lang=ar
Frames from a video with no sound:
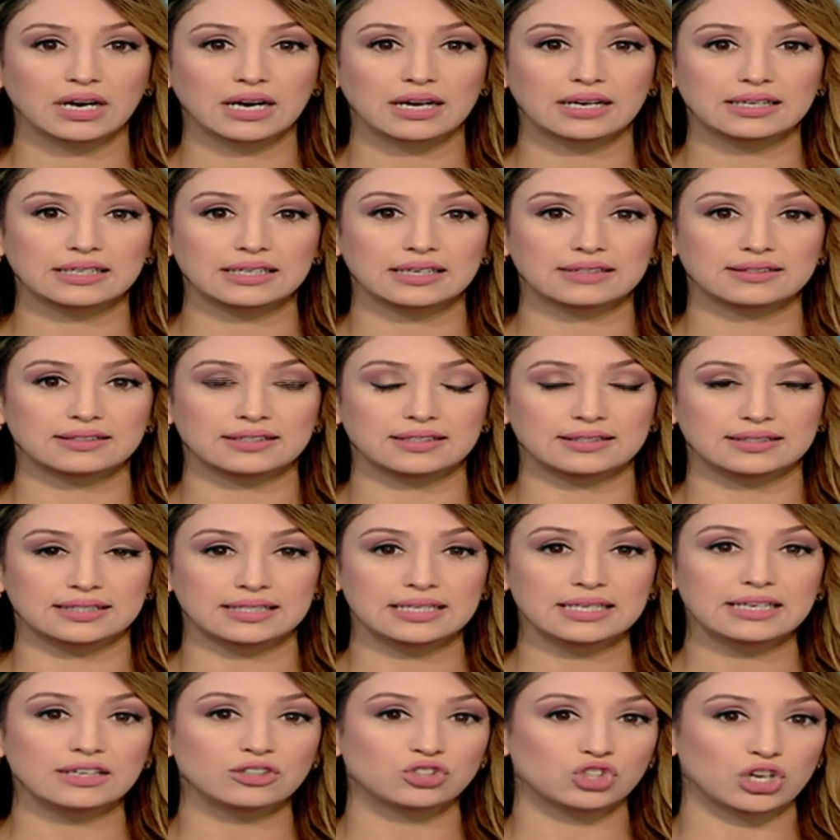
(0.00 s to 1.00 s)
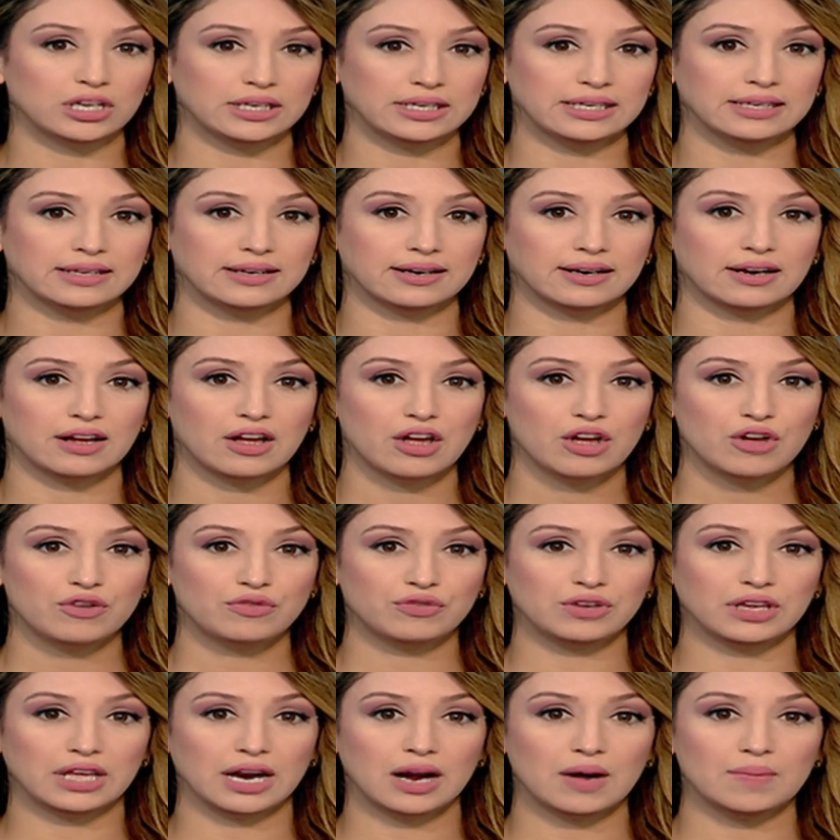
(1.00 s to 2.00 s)
قرية دير جرير
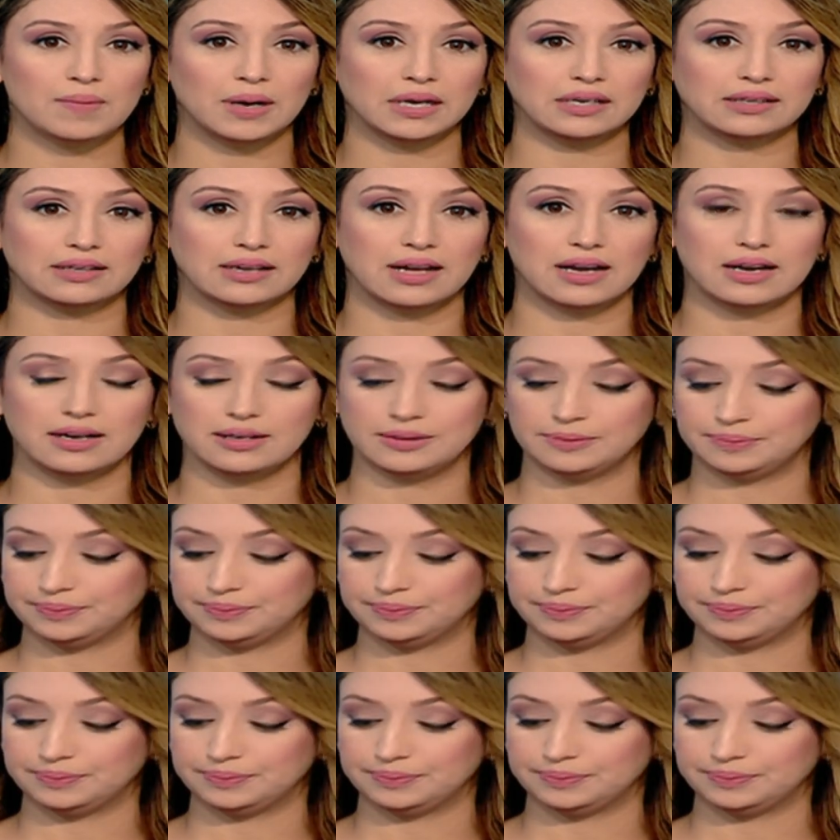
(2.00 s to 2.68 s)
في رام الله